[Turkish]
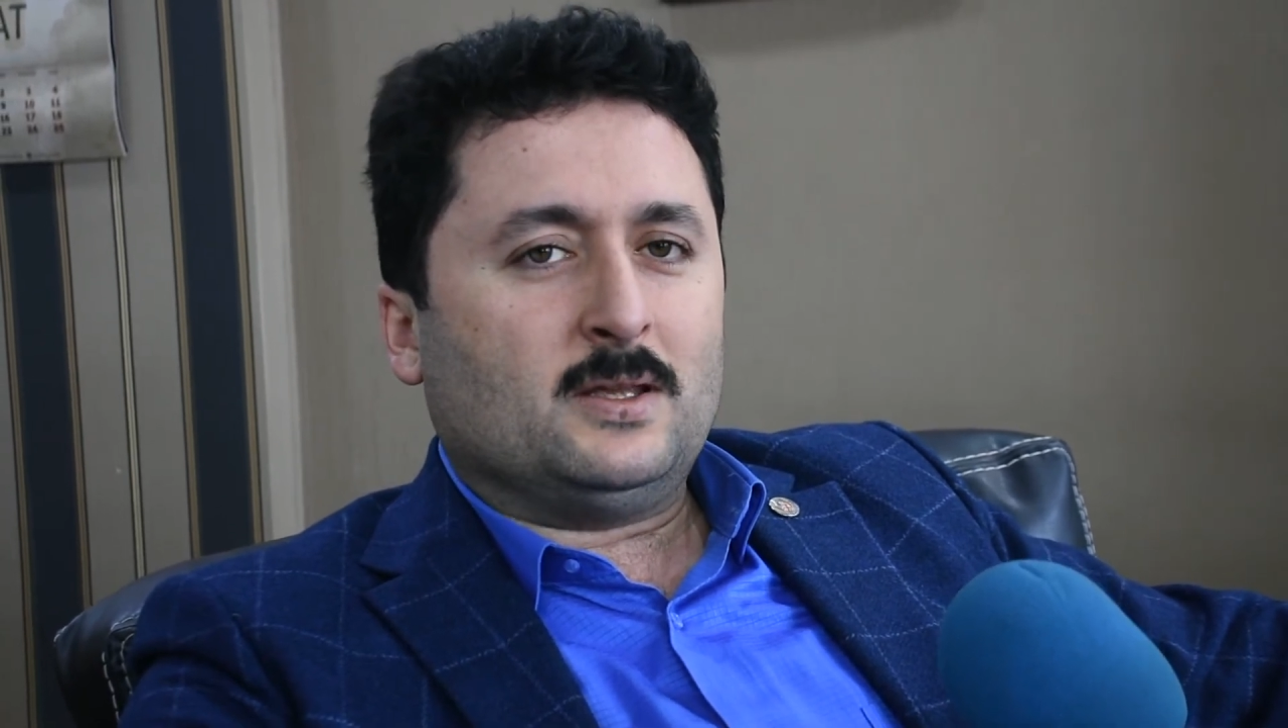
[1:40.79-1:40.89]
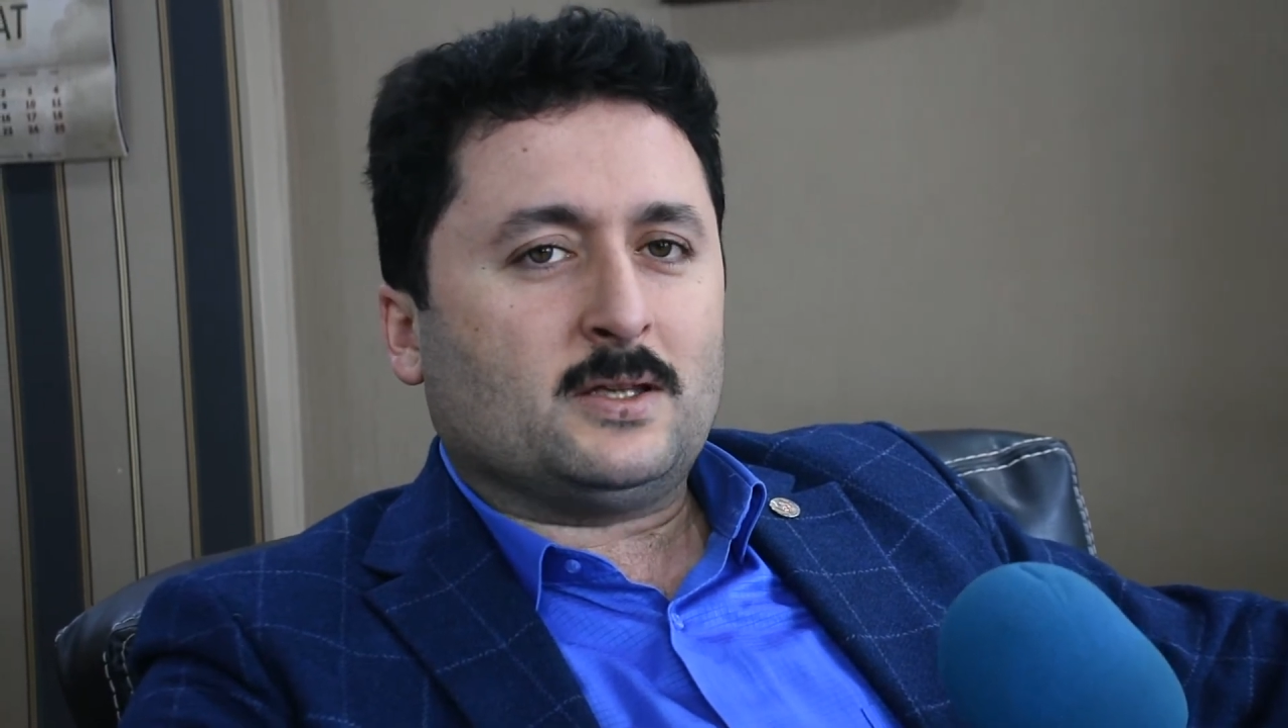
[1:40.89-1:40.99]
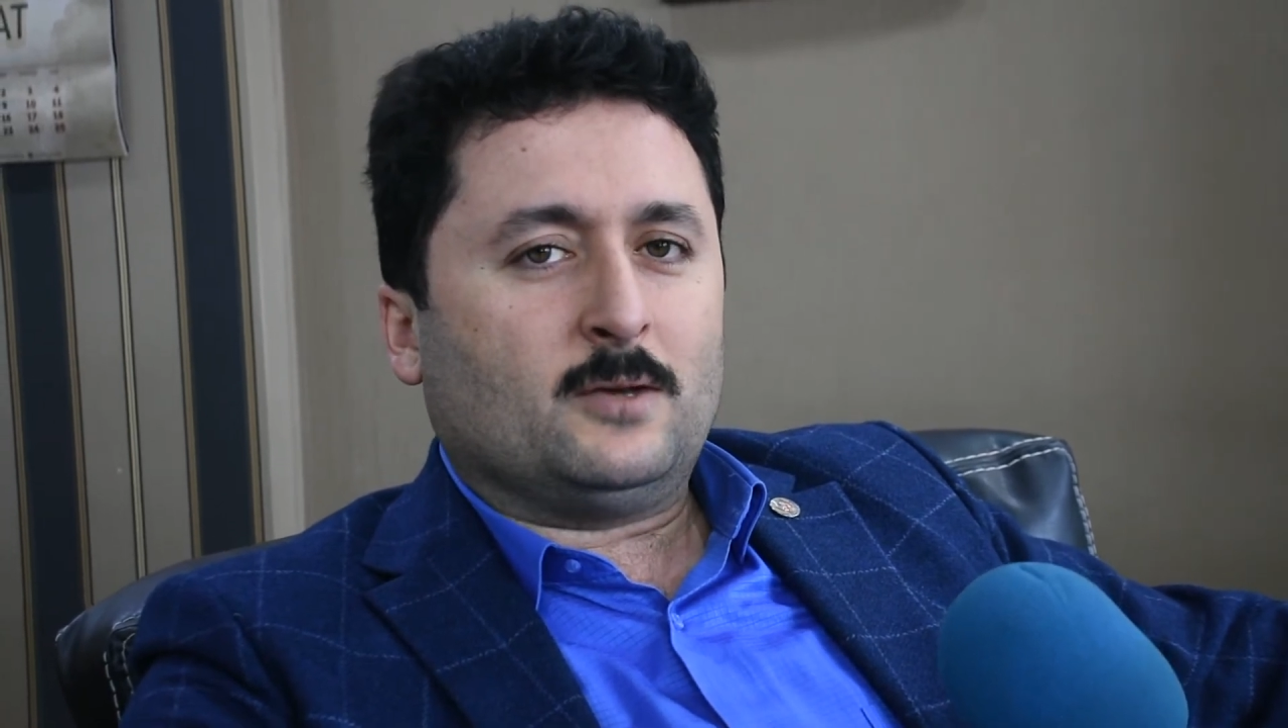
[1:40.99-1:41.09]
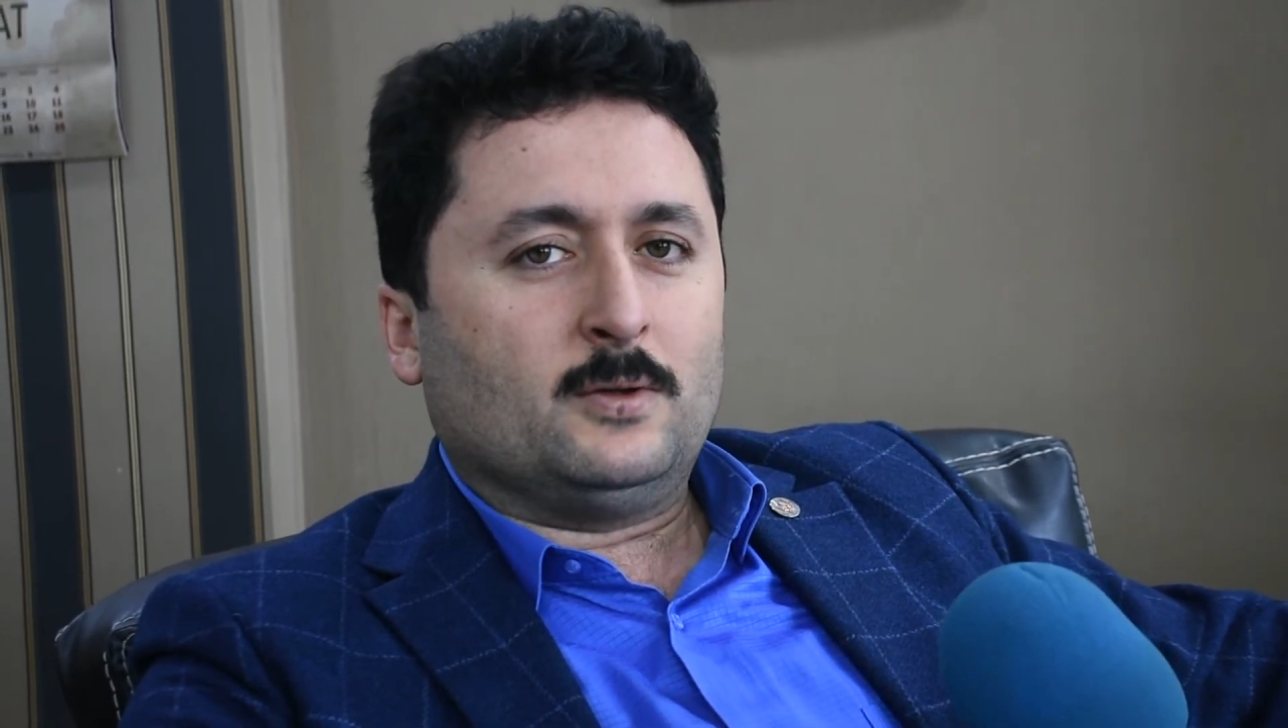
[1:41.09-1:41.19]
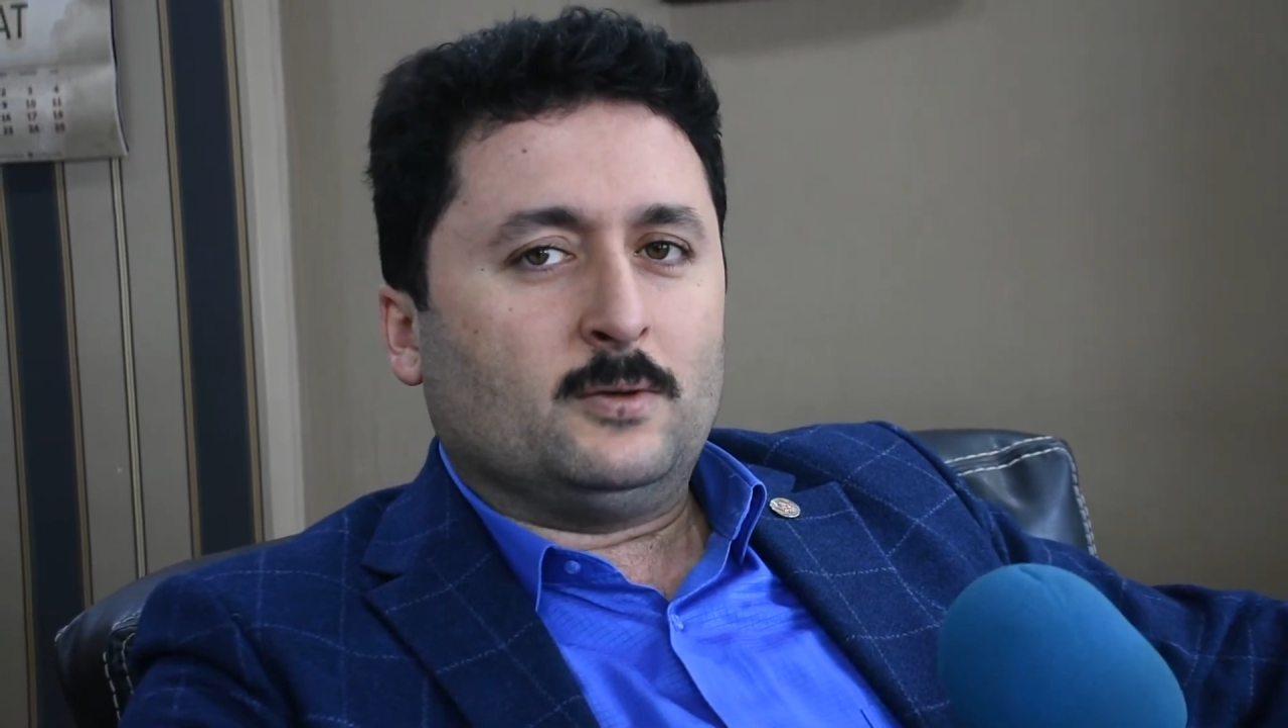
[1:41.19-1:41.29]

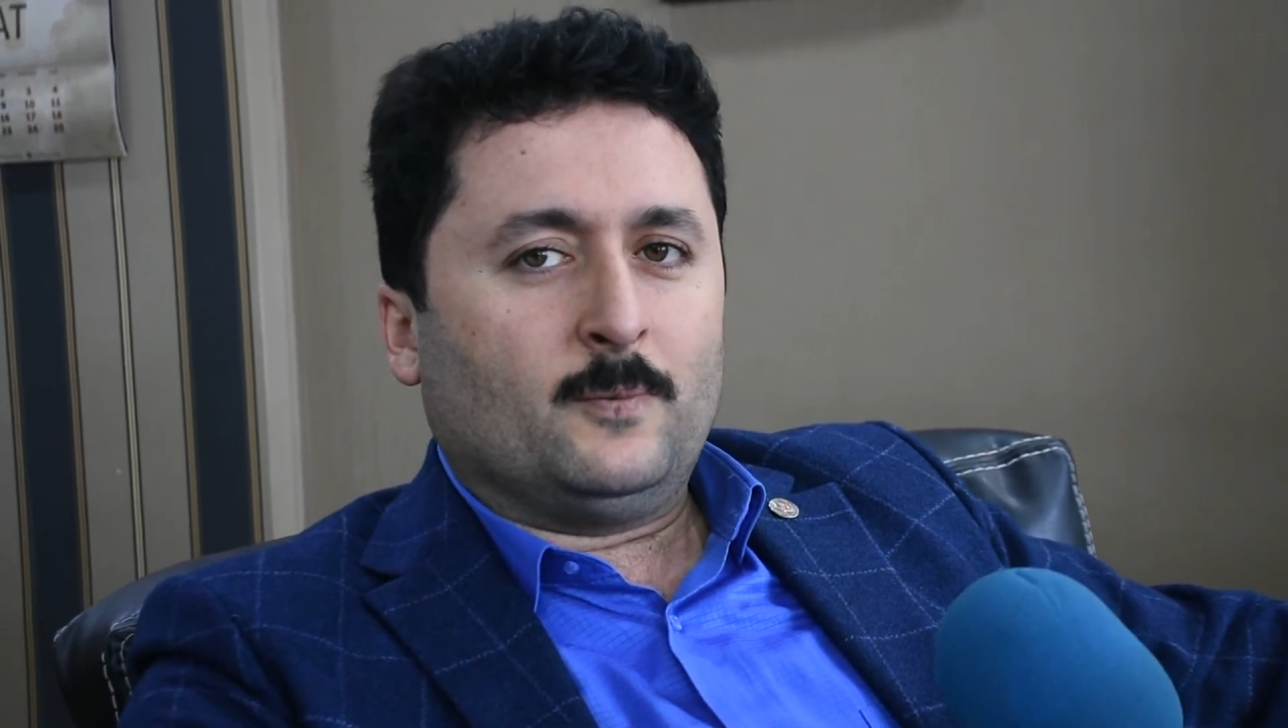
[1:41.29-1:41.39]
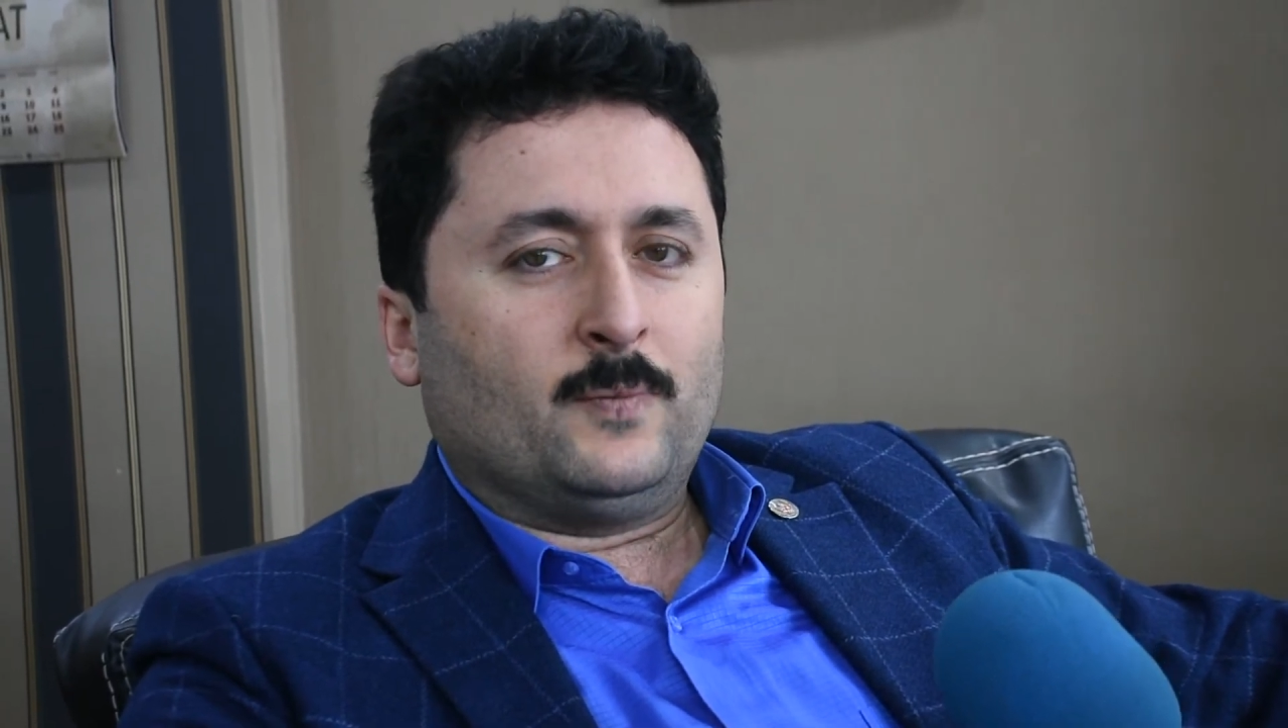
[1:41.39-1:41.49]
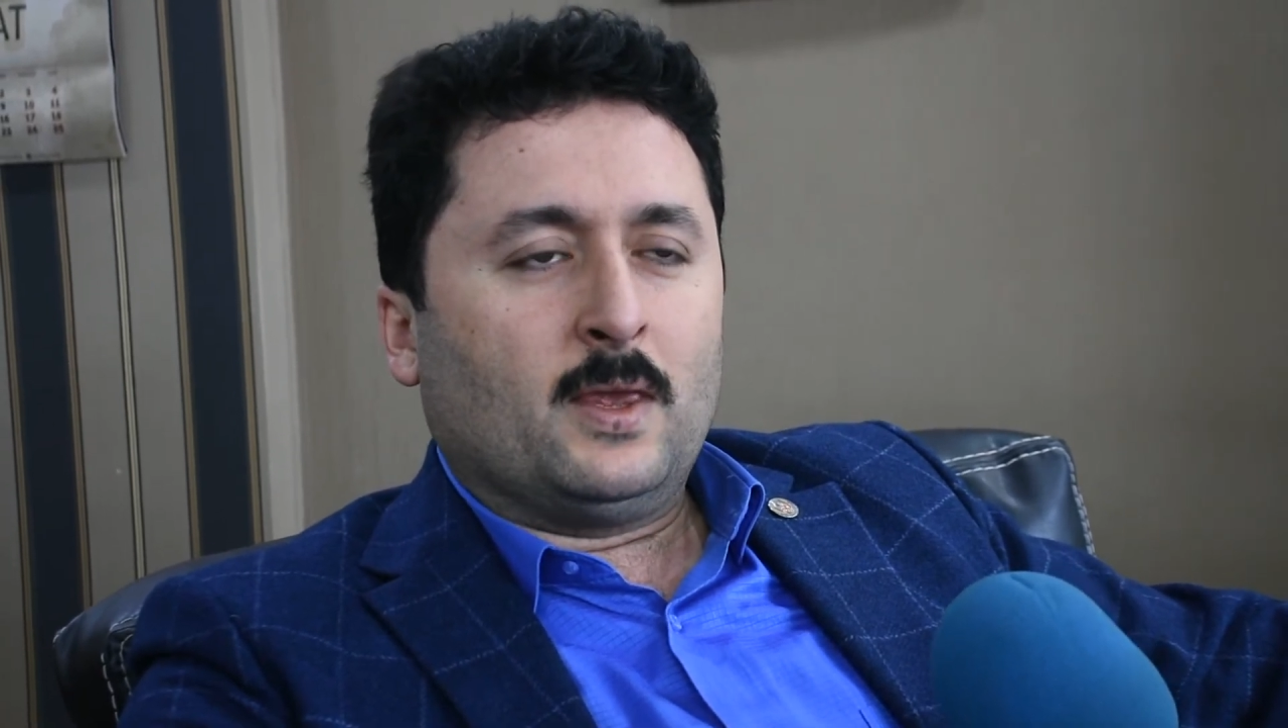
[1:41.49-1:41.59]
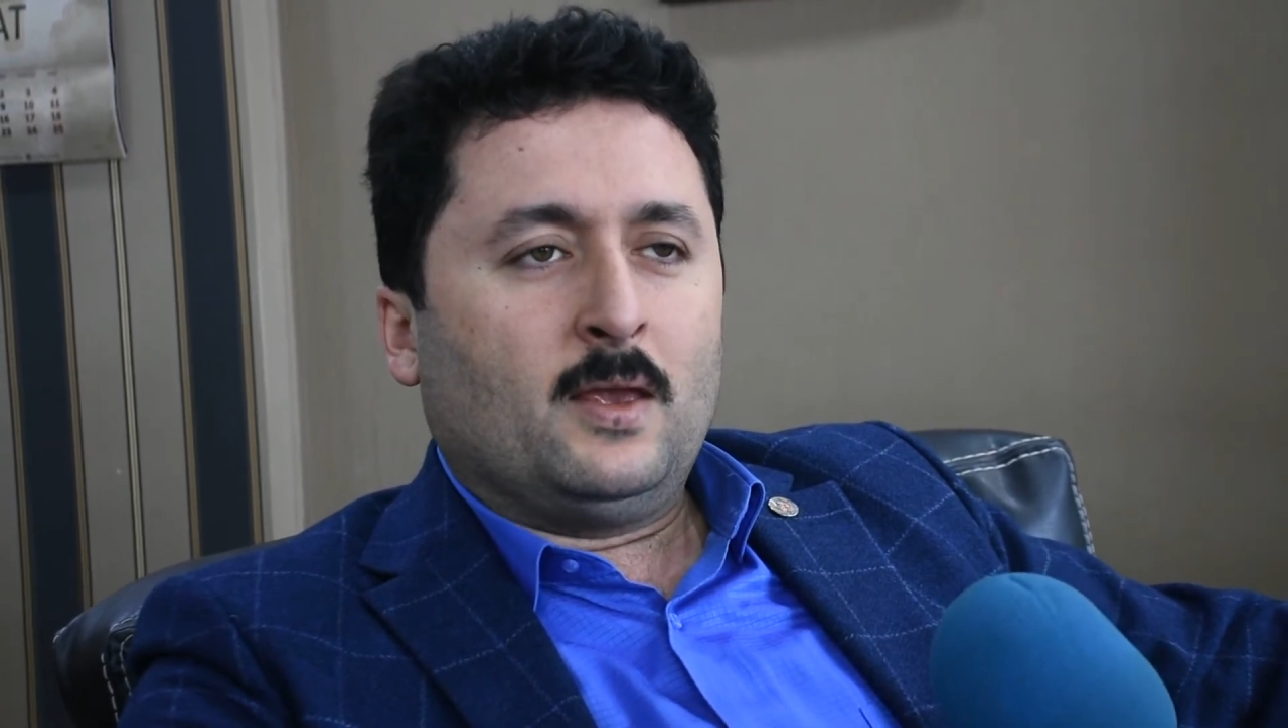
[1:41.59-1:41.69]
teşekkür ediyorum.